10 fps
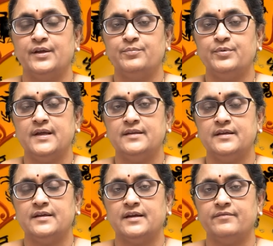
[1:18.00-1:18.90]
ఎప్పుడైతే
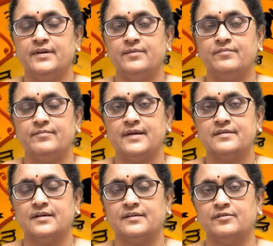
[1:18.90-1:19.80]
రవి
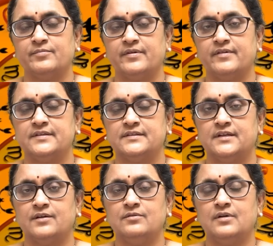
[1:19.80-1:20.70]
మేషరాశిలో
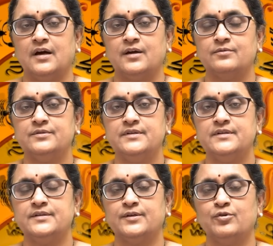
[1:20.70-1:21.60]
ప్రవేశిస్తాడో ఆ రోజు
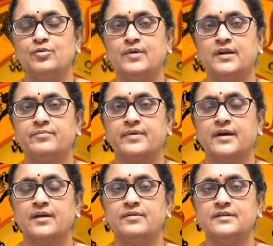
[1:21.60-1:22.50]
నుంచి సౌరమానం
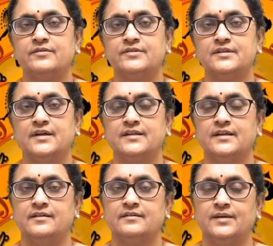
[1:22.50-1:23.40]
ప్రకారం కూడా సంవత్సరాది
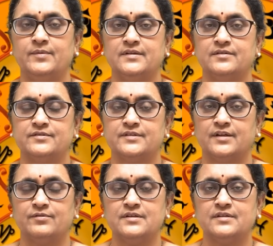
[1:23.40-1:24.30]
తమిళ
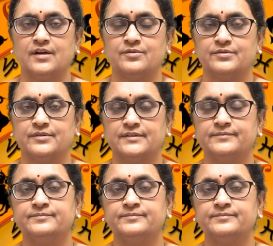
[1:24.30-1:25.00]
సంవత్సరాది కూడా స్టార్ట్ అవుతుంది